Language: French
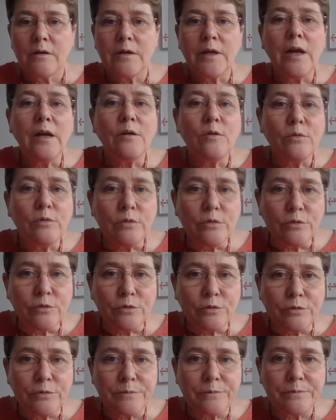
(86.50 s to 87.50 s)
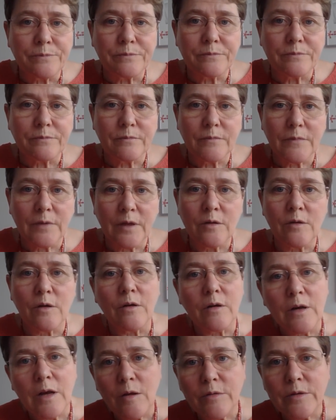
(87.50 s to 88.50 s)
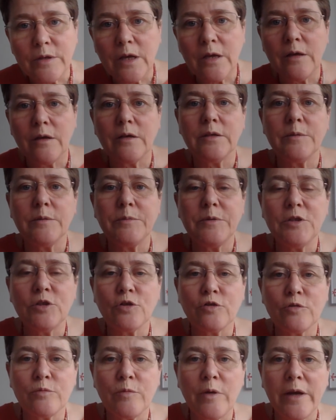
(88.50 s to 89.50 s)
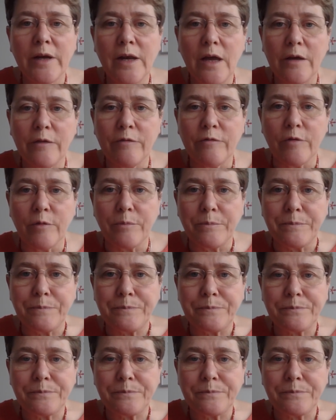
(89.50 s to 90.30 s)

Quel contenu Alors là, on a des petits changements avec la réforme.